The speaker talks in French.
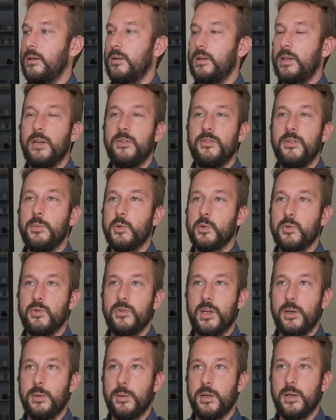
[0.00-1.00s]
quasiment
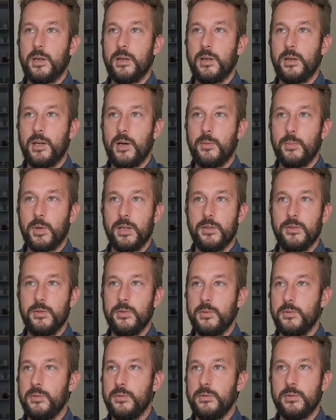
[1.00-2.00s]
jusqu'à
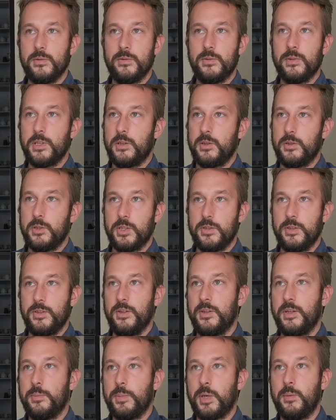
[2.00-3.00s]
l'impression euh, chez
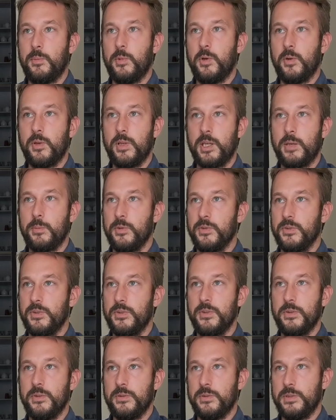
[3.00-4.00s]
un imprimeur uniquement en
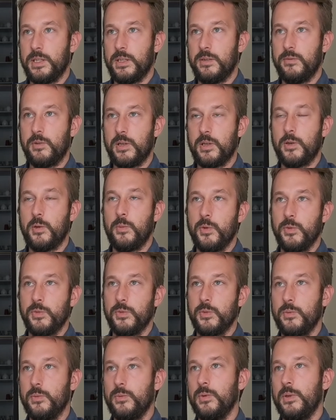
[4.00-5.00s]
disant tiens, voilà
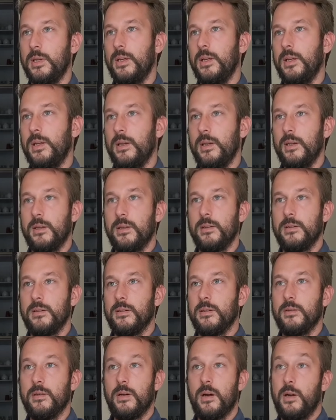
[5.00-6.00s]
commençons
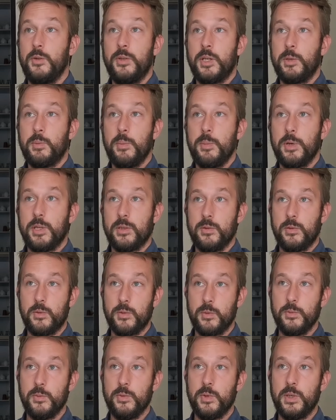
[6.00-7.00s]
uniquement à partir du
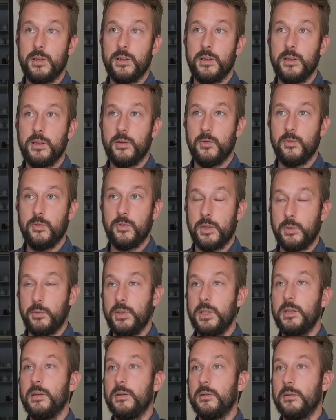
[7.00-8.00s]
contenu qui était que sur des
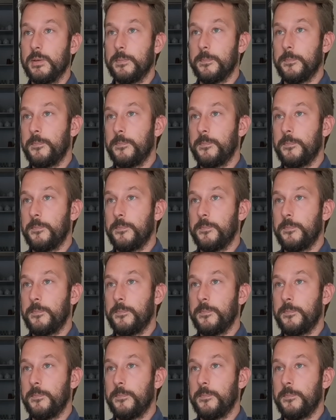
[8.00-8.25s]
wikis. Quoi.